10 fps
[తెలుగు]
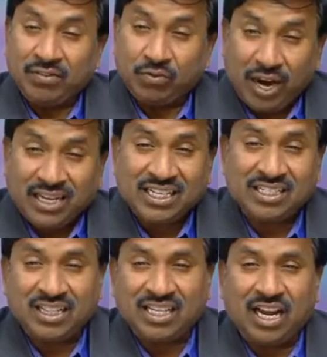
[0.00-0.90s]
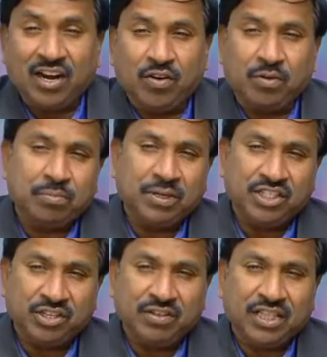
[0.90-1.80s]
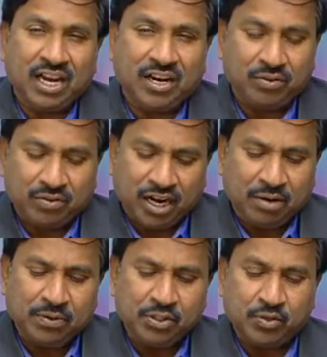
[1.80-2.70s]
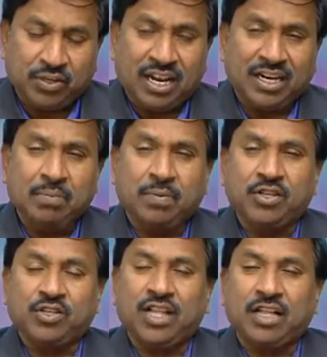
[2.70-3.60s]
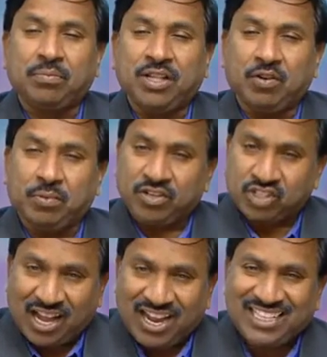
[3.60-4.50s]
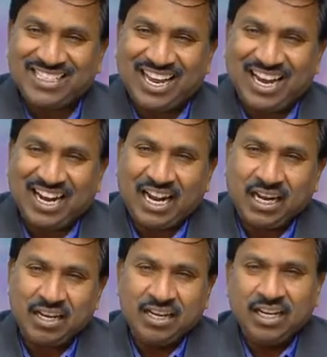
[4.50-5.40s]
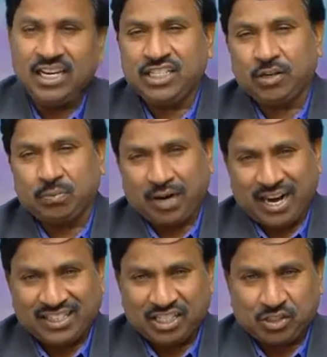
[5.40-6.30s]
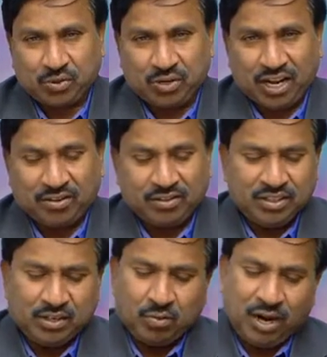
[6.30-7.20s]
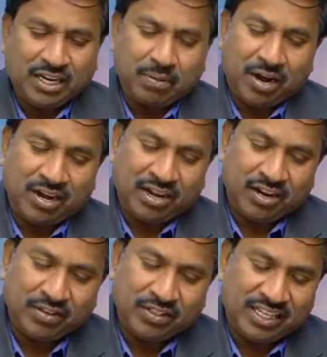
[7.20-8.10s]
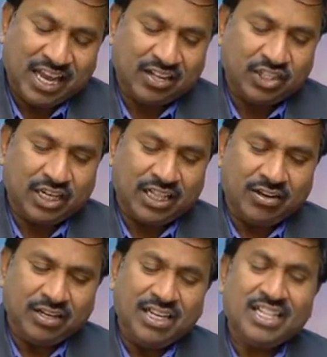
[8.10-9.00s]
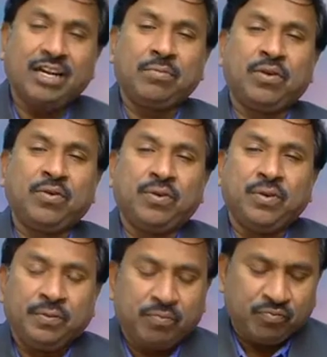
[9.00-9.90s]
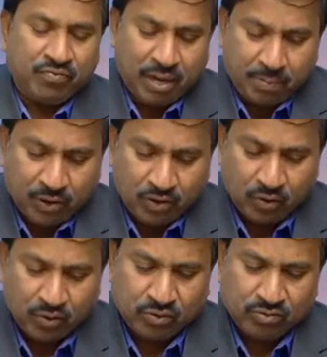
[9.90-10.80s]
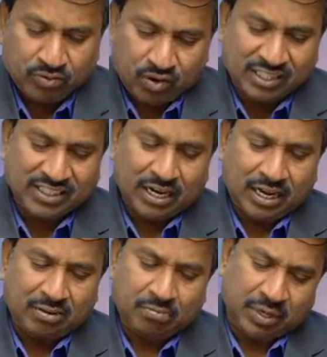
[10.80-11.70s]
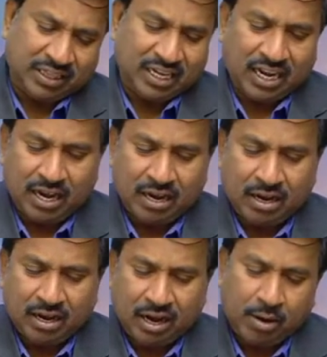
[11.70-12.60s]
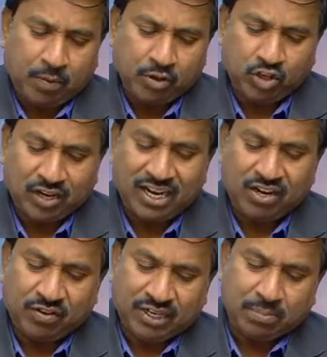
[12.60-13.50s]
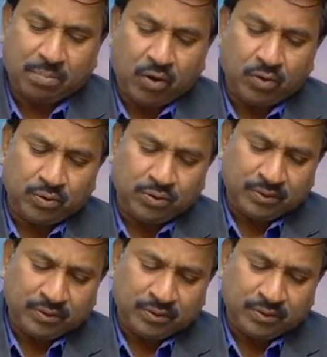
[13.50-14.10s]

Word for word: వాక్య సత్యాలలో మీ జీవితాలను నడిపించుకోవటానికి పరిశుద్ధాత్మ దేవుడు మీకు సహాయం చేయాలని నిత్యం ప్రార్థిస్తూ ఉన్నాను వాక్య భాగంలో ధ్యానం చేద్దాం ఈ దిన మనం ఫిలిపిలకు వ్రాసిన పత్రిక అపోసులైనటువంటి పావులు